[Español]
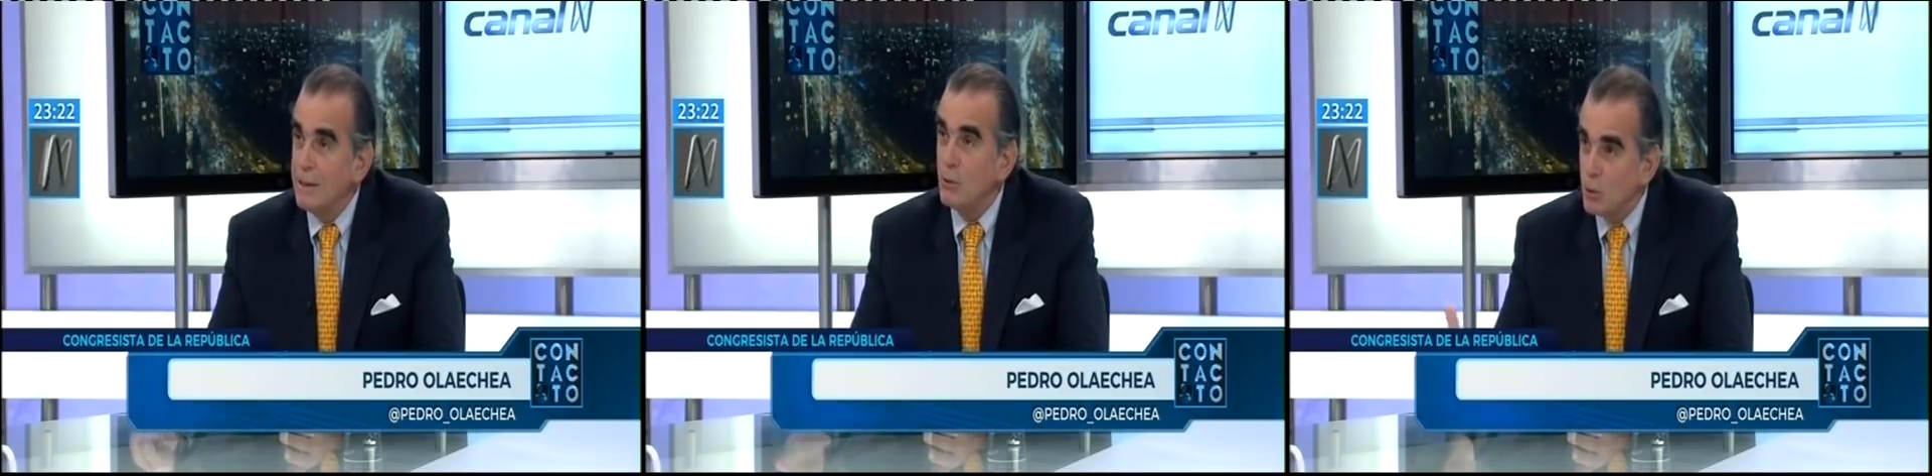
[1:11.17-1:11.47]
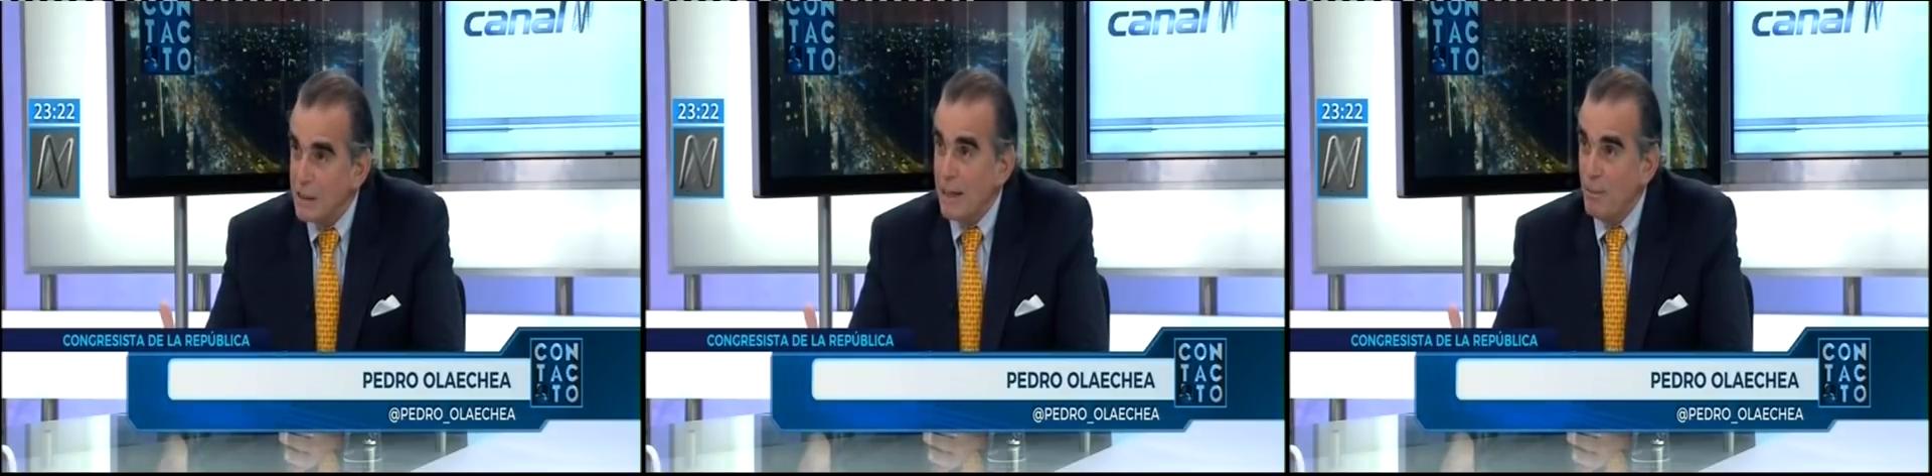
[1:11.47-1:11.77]
haciendo
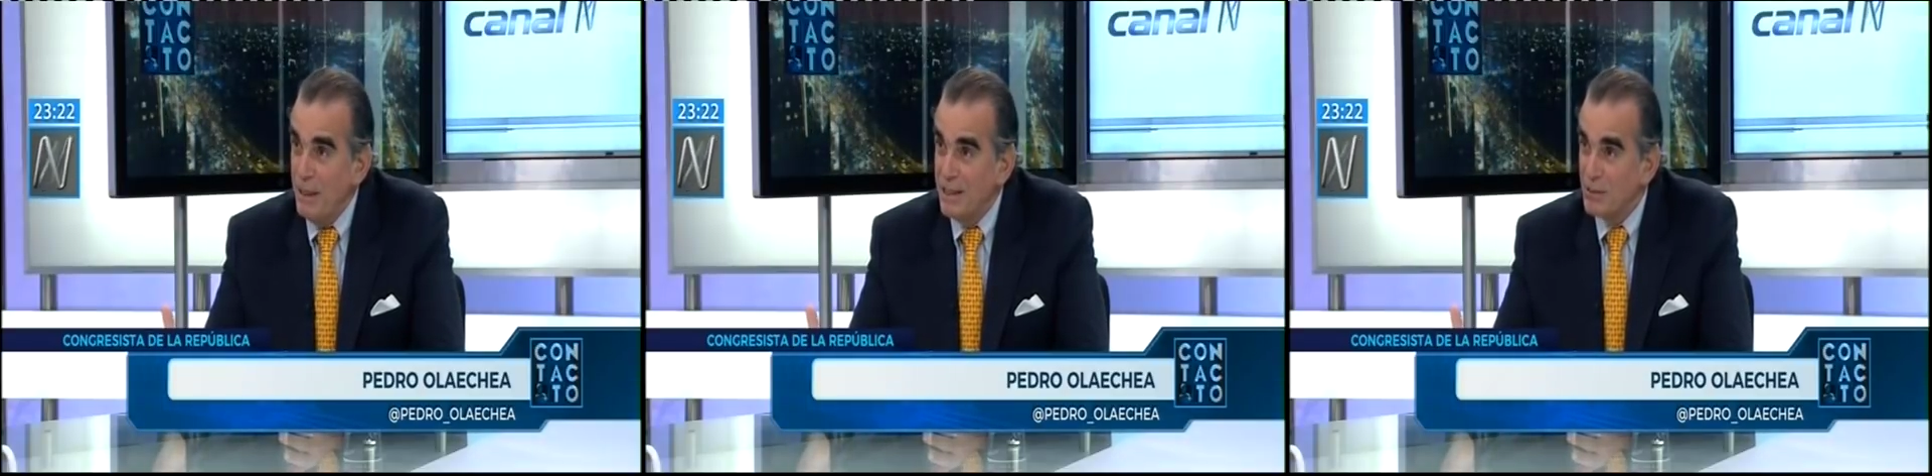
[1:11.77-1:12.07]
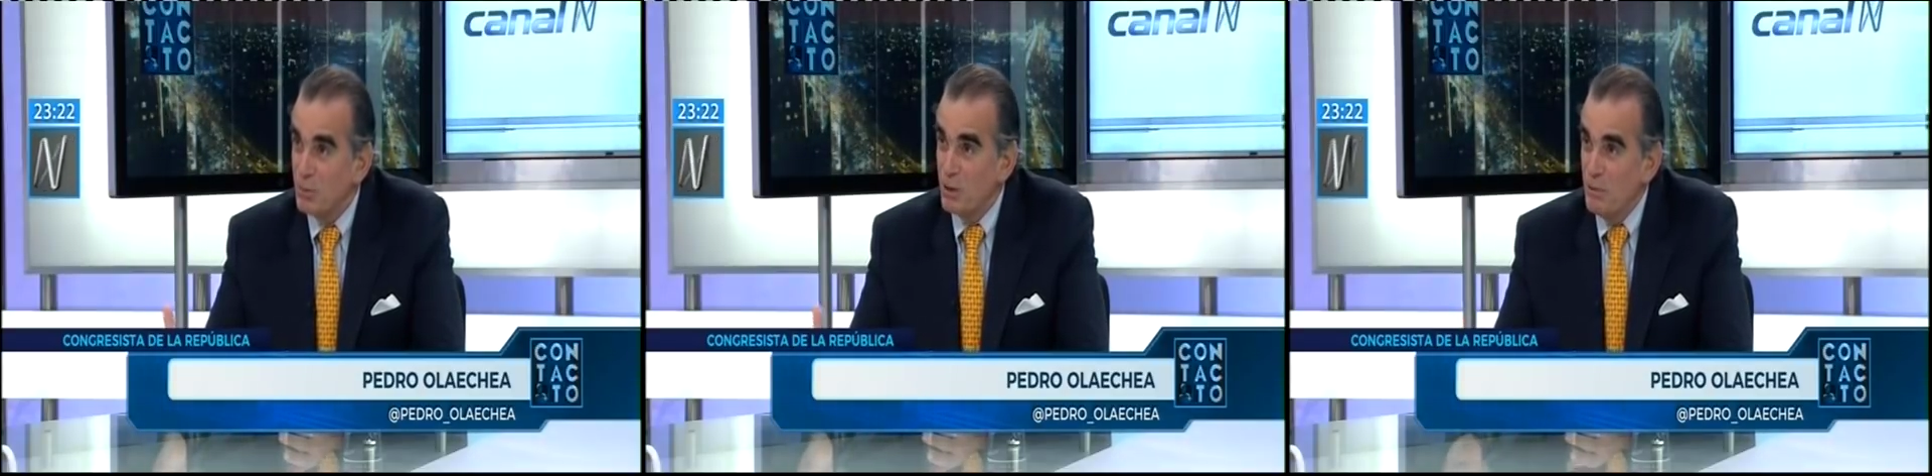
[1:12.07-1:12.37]

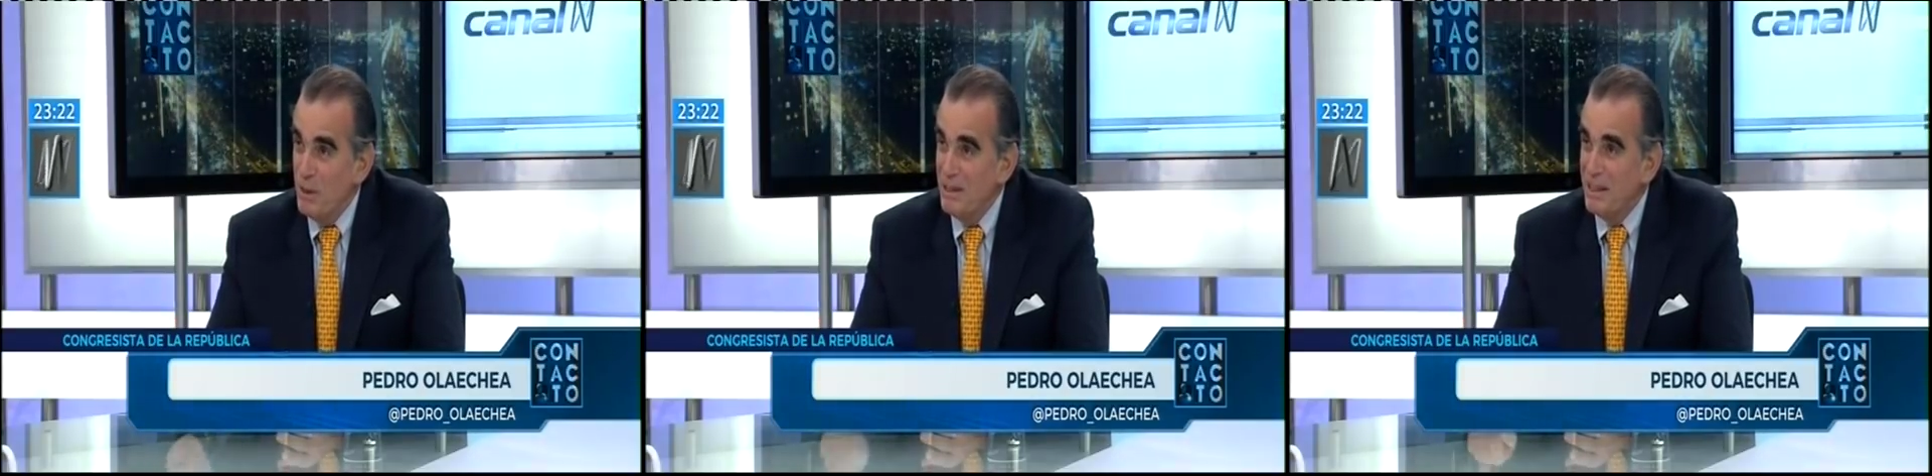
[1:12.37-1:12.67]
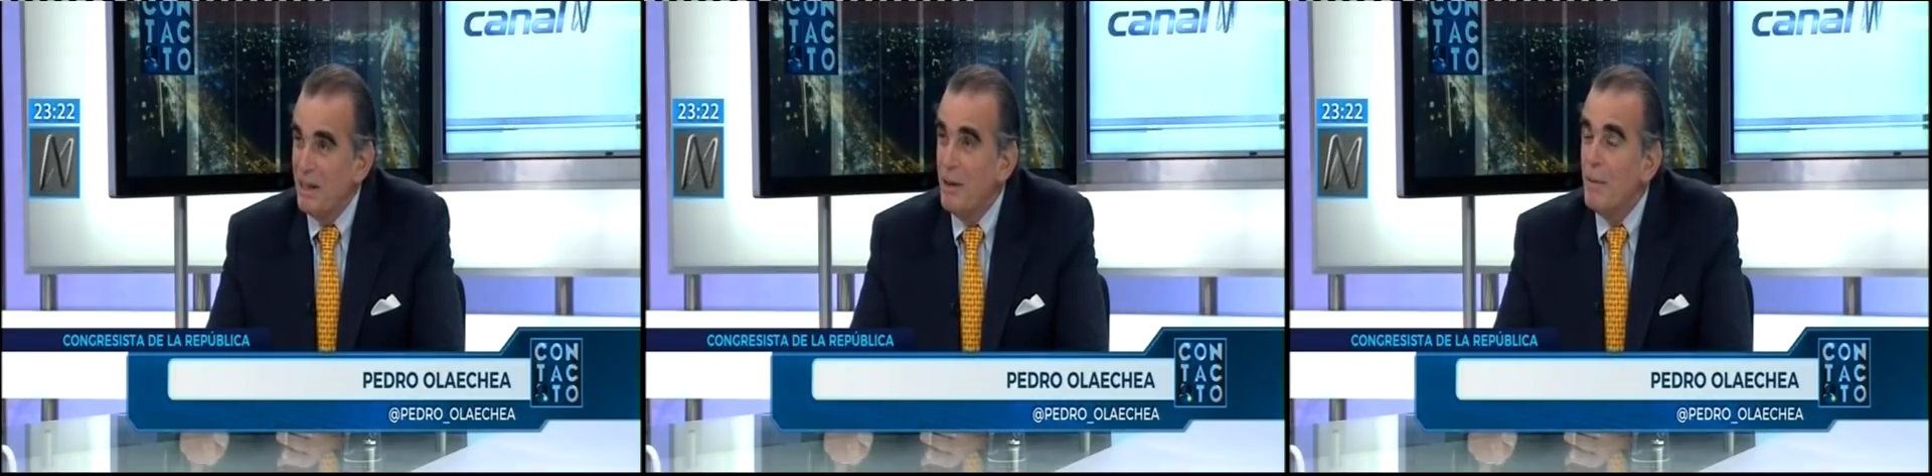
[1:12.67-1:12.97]
satrapías, justamente.